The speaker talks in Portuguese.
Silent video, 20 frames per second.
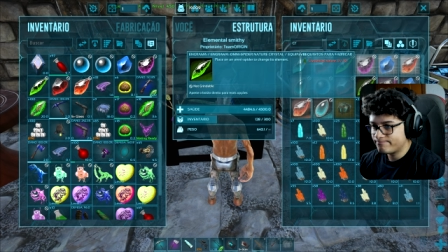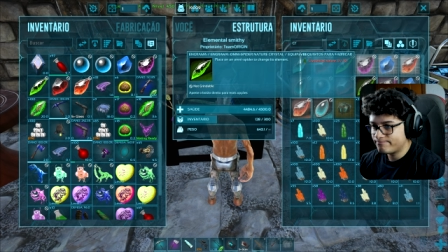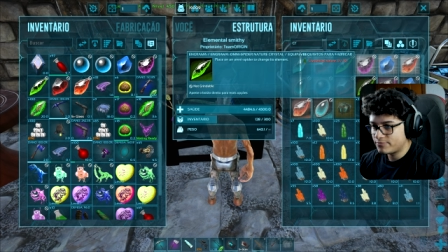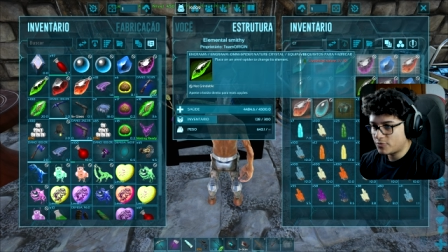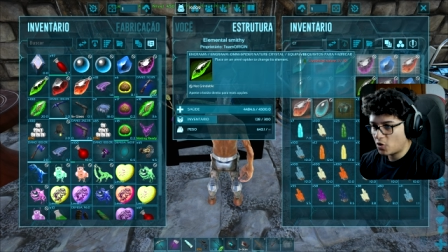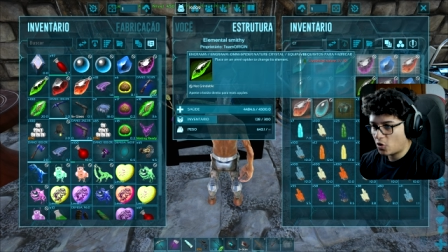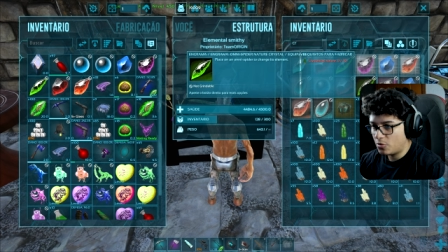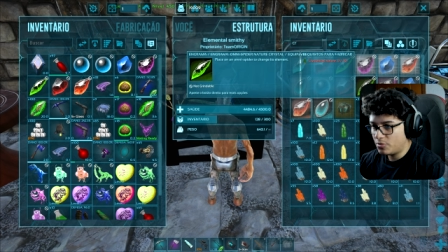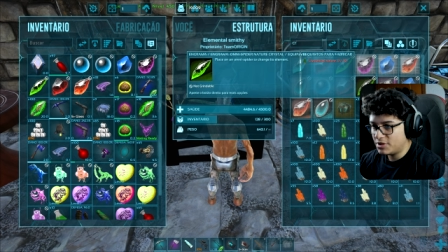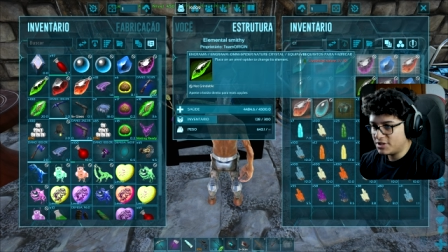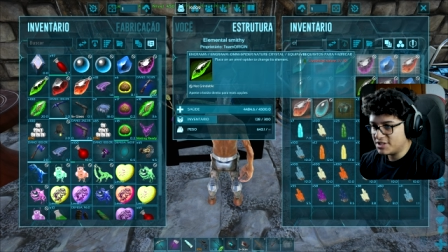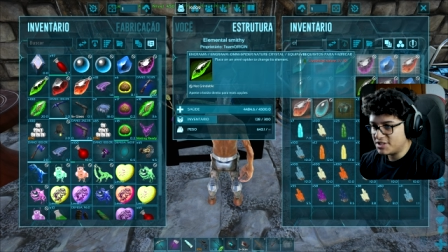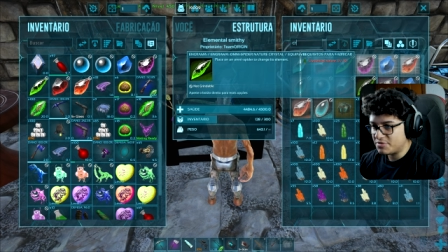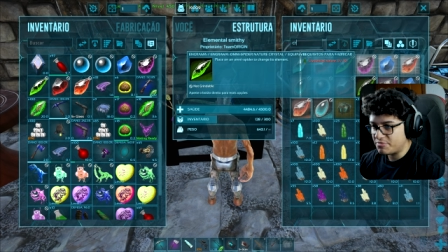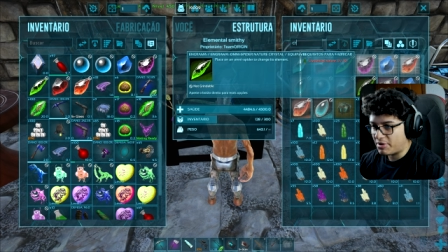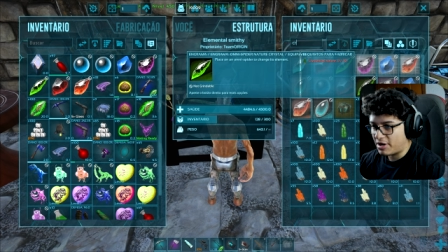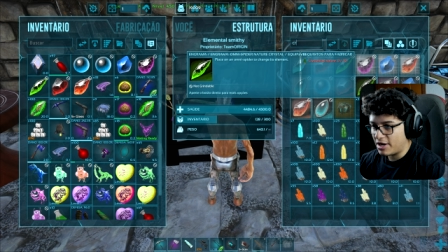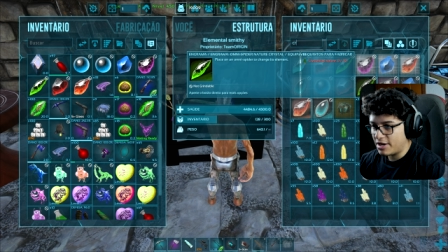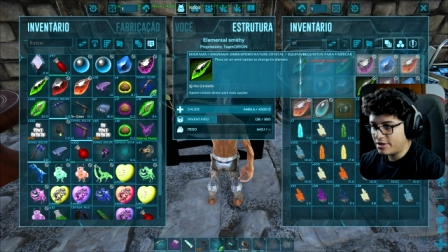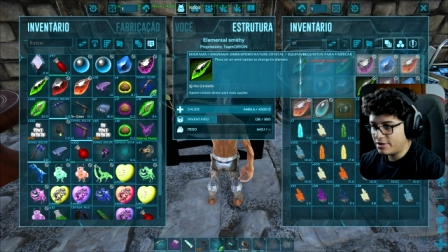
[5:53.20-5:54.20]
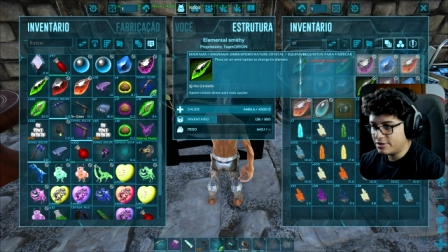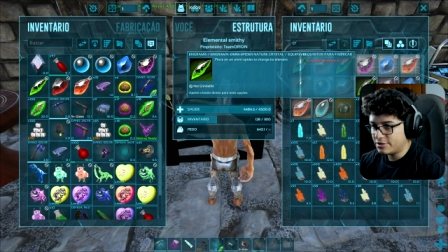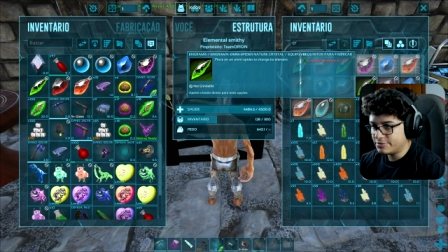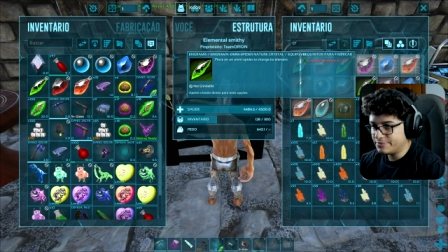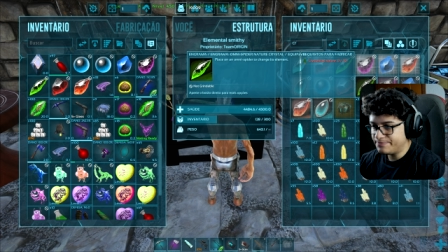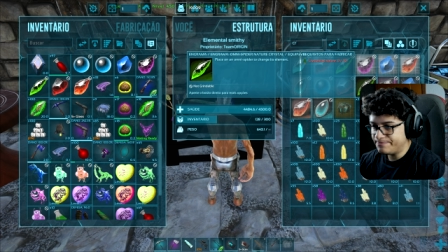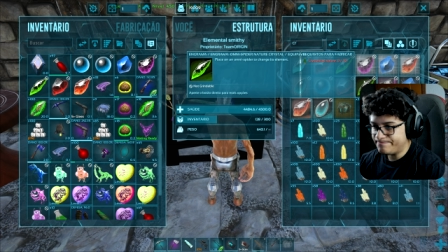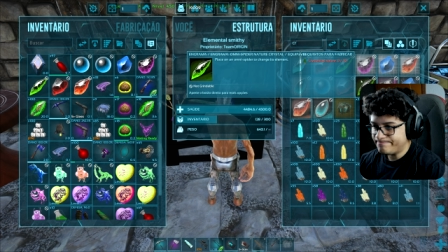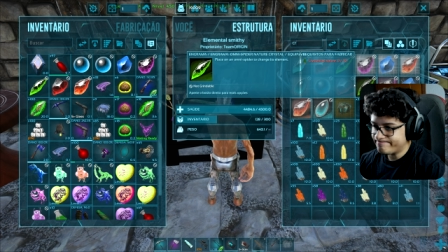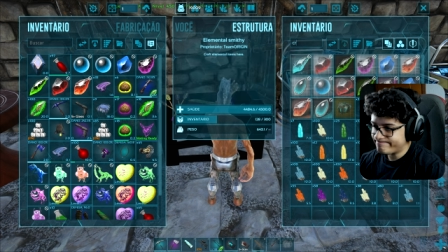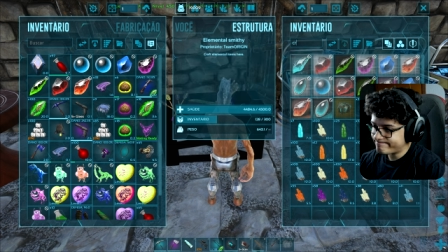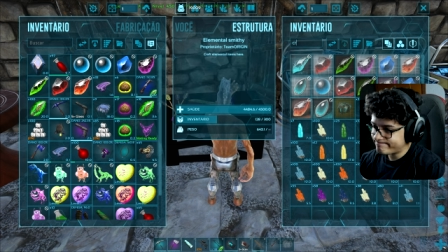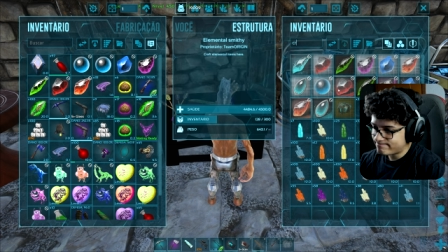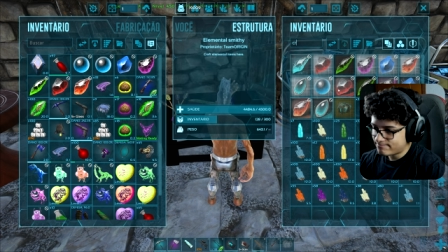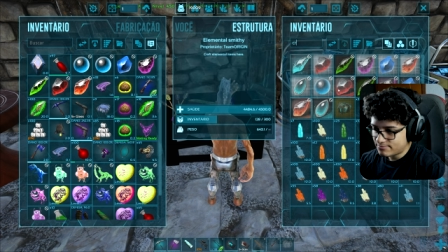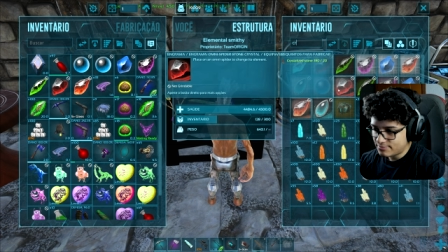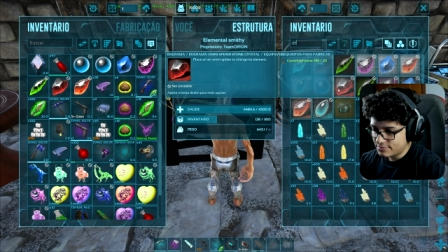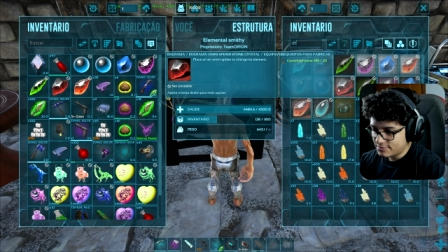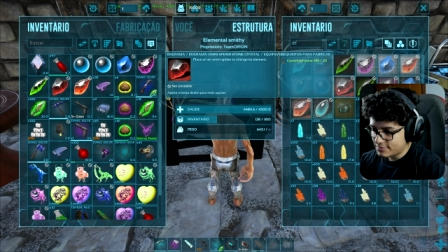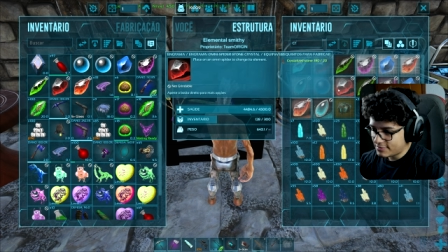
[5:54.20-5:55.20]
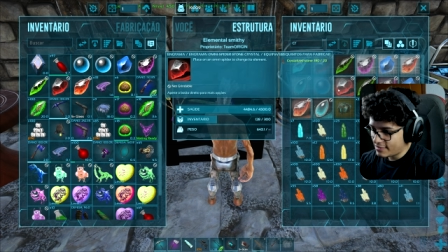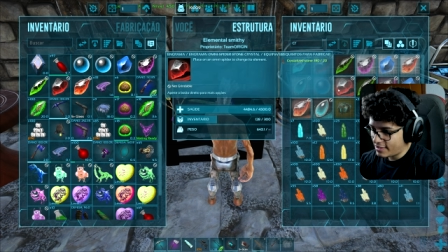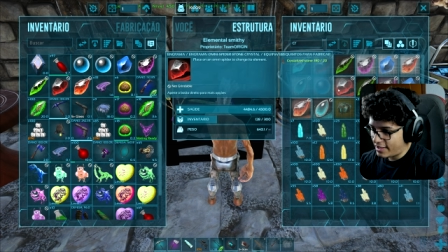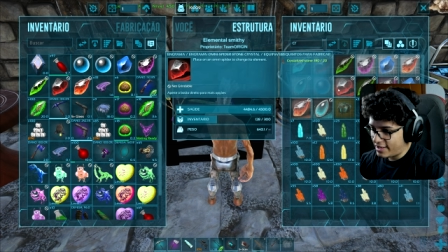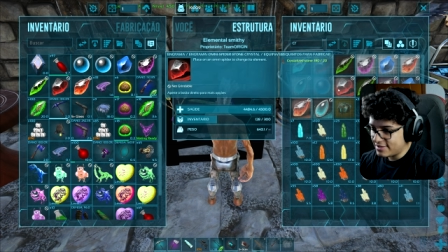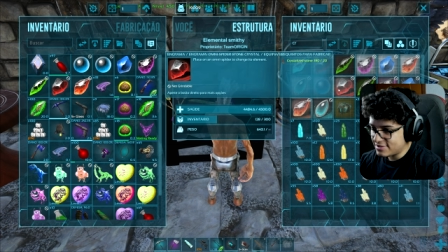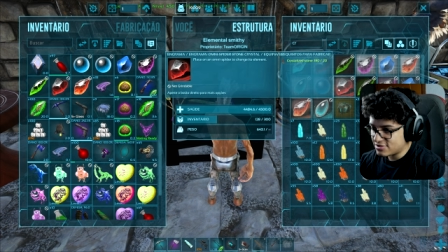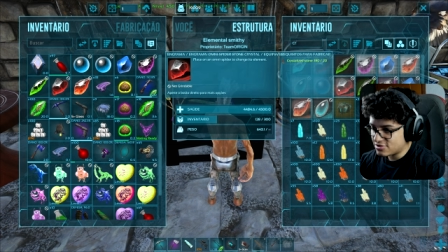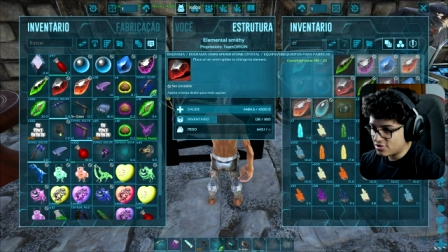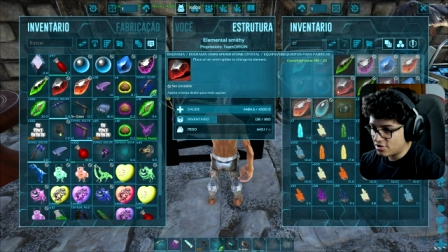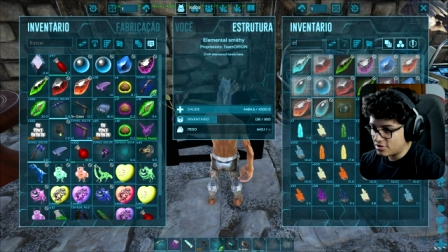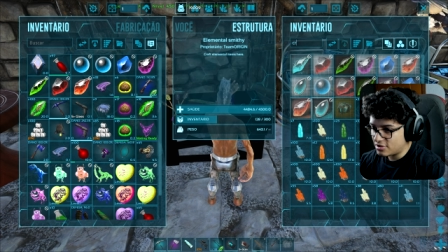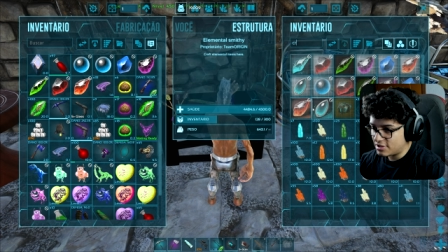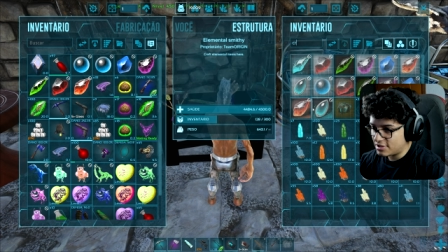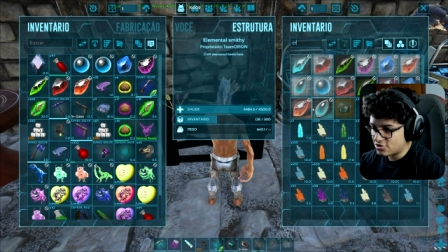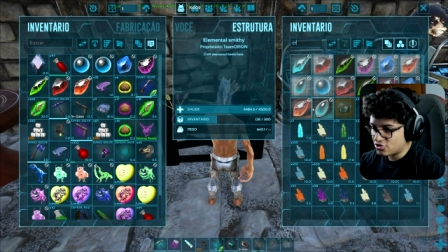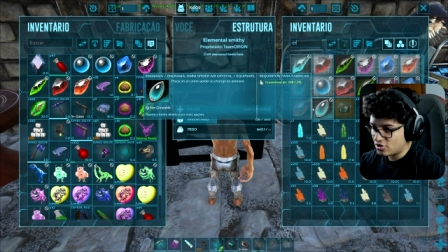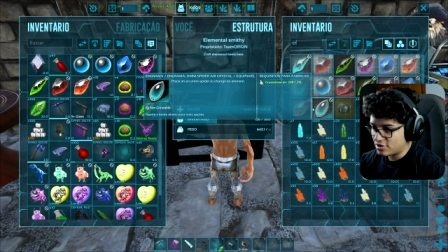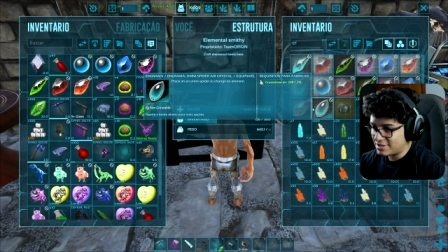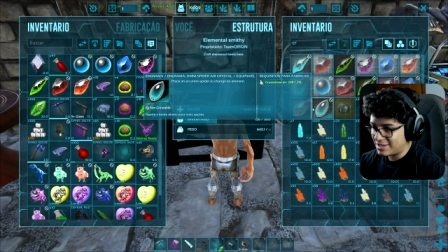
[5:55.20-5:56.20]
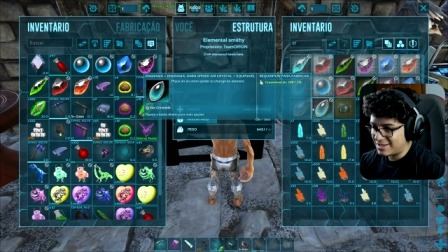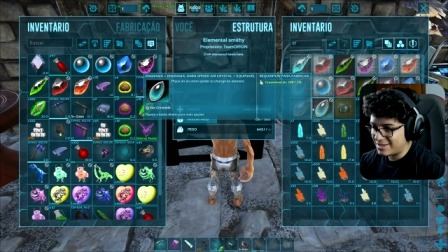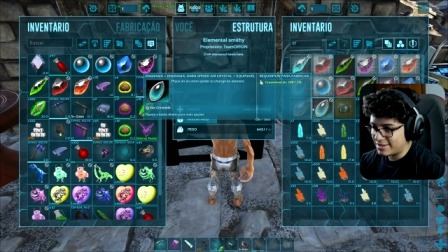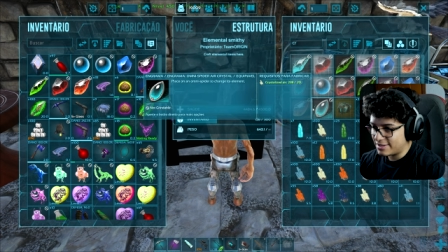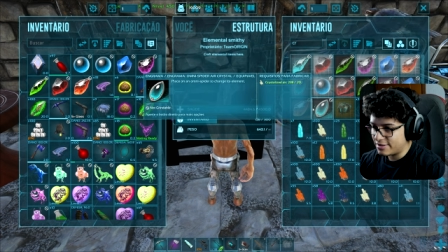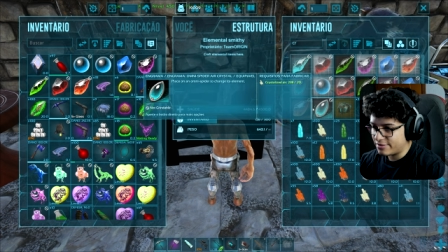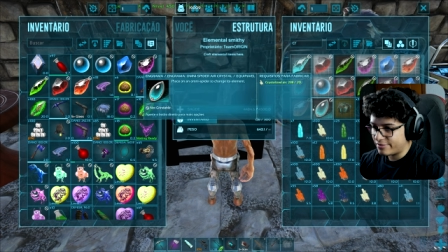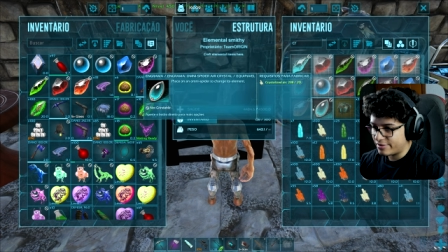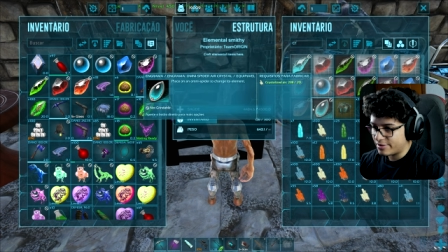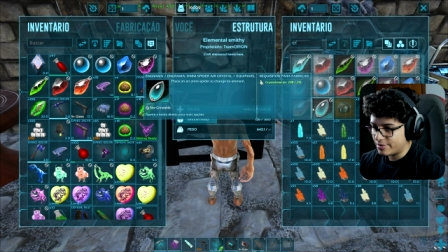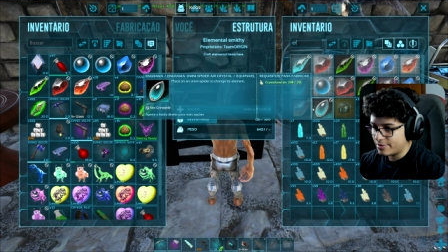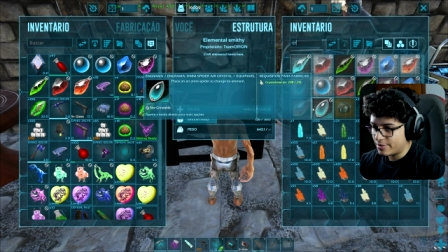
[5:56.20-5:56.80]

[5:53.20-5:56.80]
Omni Spider. É, isso só, é só da aranha, velho.